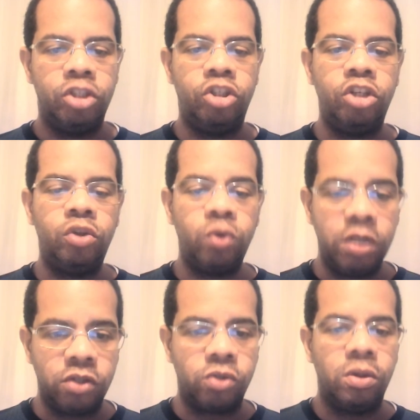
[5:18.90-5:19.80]
Dito
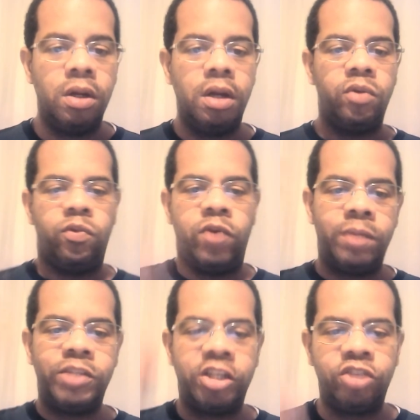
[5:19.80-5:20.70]
isso,
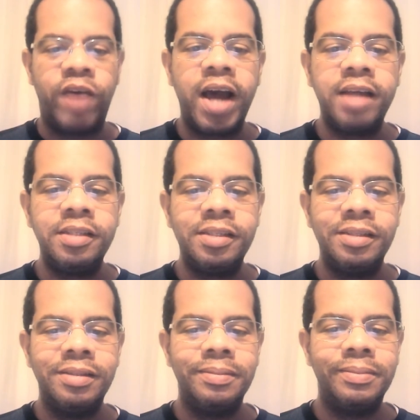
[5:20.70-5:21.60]
vamos às vagas?